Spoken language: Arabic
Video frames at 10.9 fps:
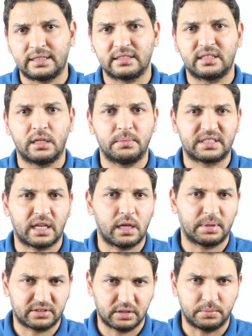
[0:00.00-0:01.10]
الهندسي
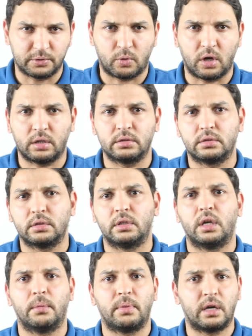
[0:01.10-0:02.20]
للمسله بسيط مش معقد
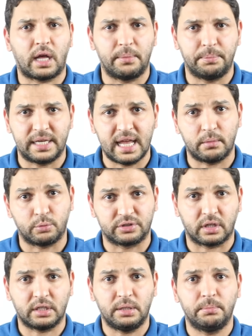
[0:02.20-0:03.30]
عباره عن بناء
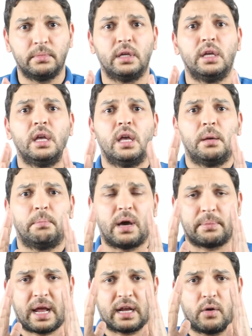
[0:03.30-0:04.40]
مستقيم باربع